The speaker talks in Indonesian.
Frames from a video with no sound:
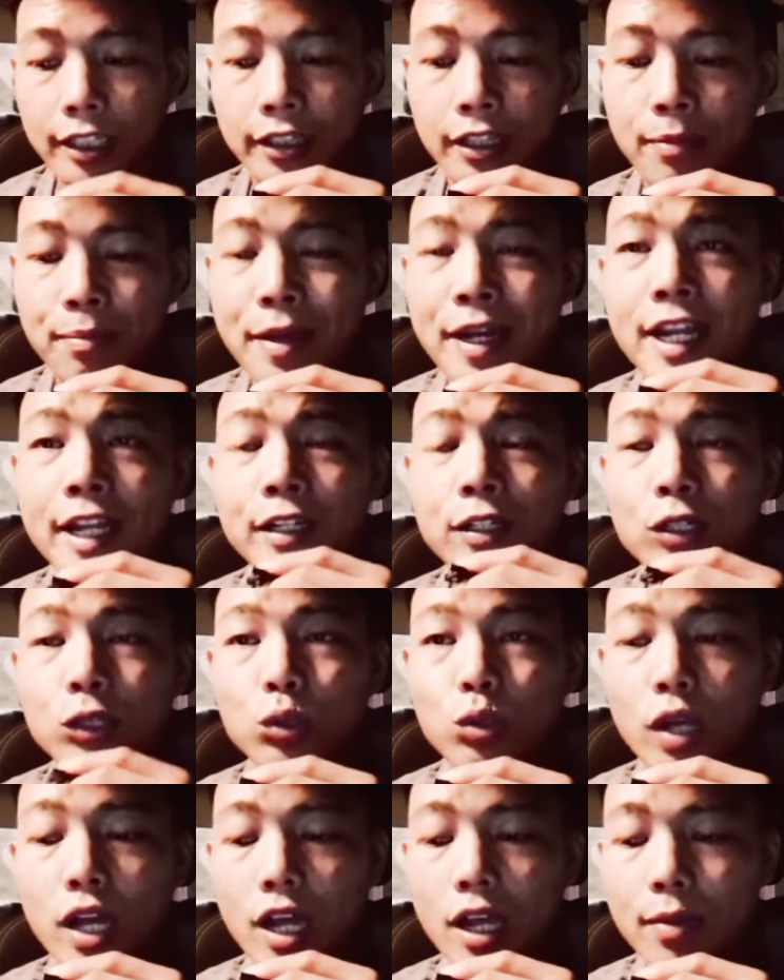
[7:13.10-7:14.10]
Timbalan
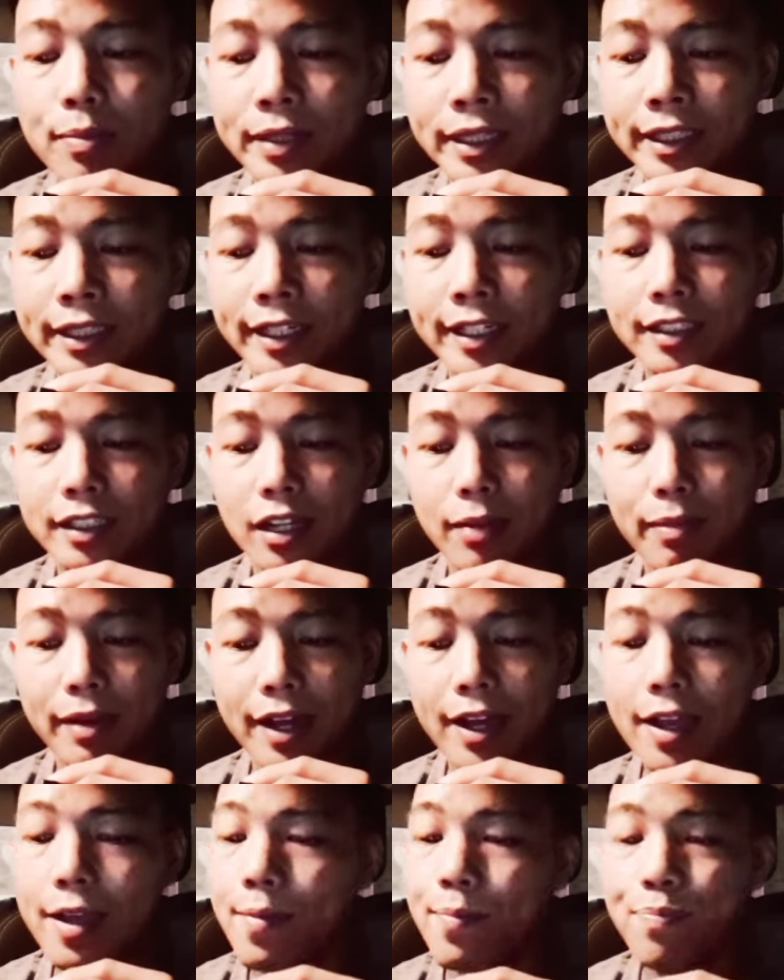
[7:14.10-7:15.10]
Ketua Menteri
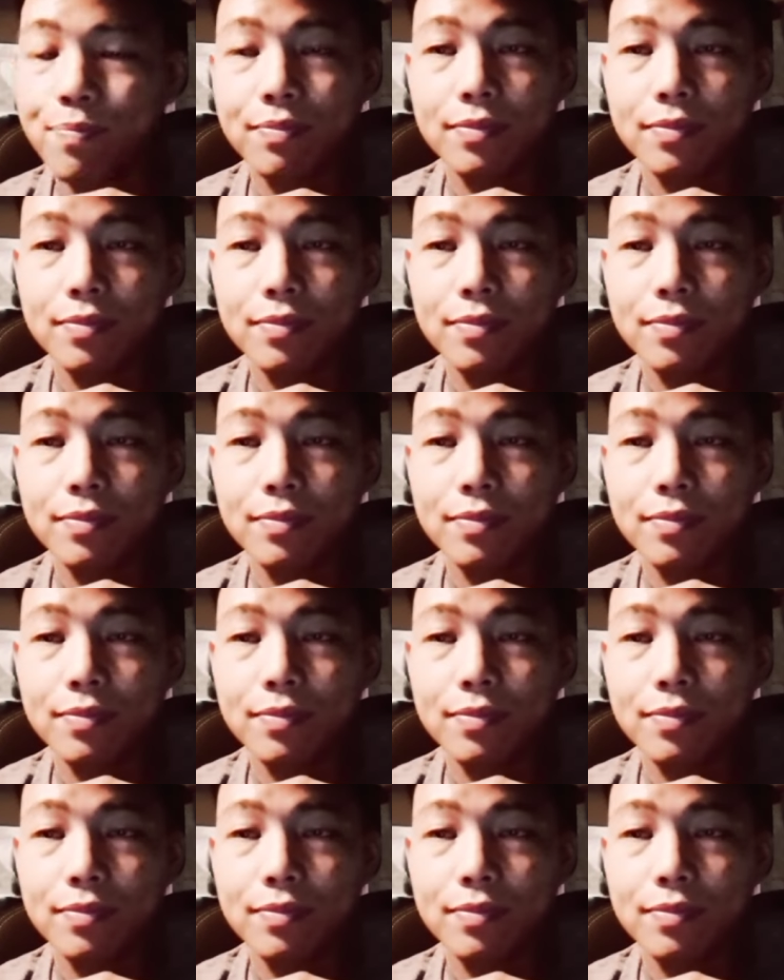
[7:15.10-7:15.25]
Sabah.